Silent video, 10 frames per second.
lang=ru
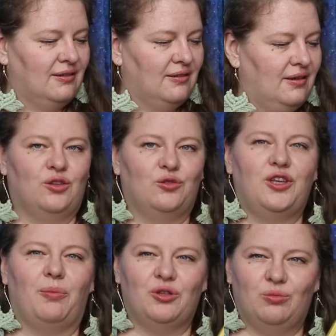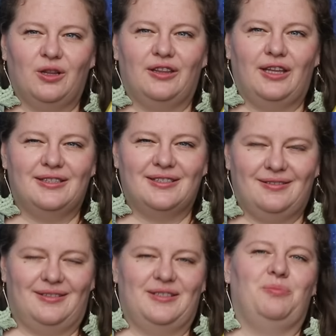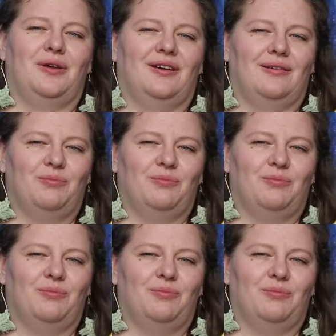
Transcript: Ну, вот я подумала, надо сделать себе